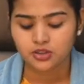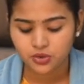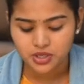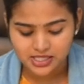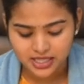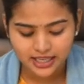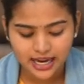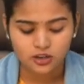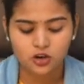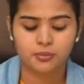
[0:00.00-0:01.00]
तो इसके
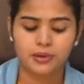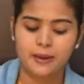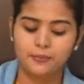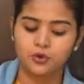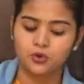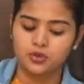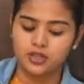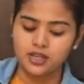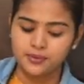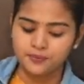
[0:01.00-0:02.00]
कैटलॉग में आपको
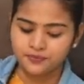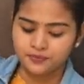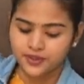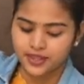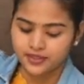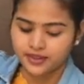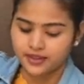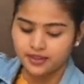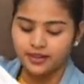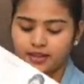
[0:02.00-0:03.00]
टोटल ये
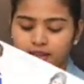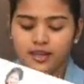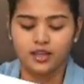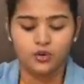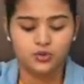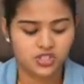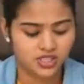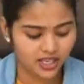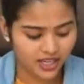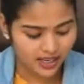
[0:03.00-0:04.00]
देखिए कुछ
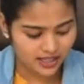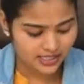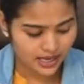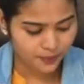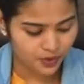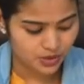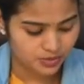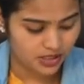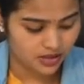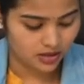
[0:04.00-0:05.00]
इतने कलर्स आपको इसमें